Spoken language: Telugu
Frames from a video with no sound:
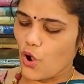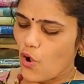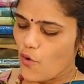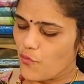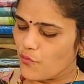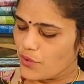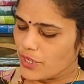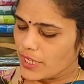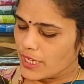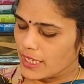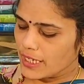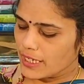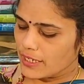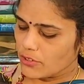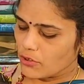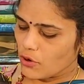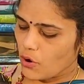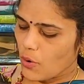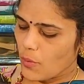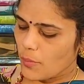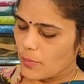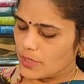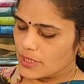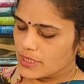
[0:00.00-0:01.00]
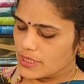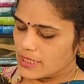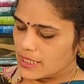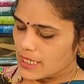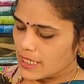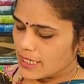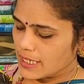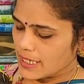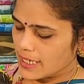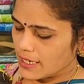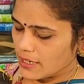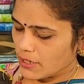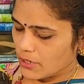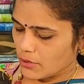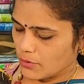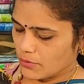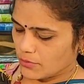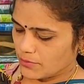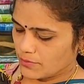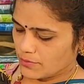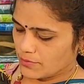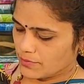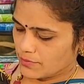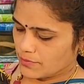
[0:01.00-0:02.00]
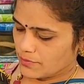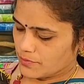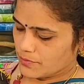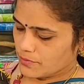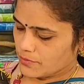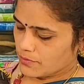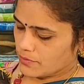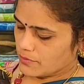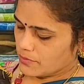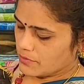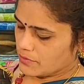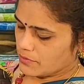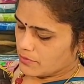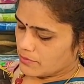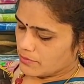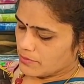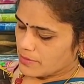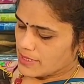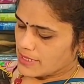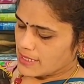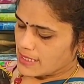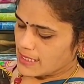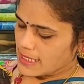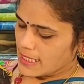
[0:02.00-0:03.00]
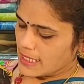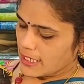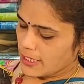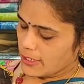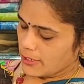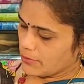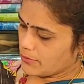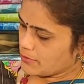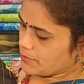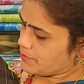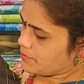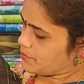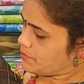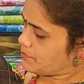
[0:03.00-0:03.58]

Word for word: కాఫీ కలర్ కాంబినేషన్ అండ్ ఎల్లో మస్టర్డ్ ఎల్లో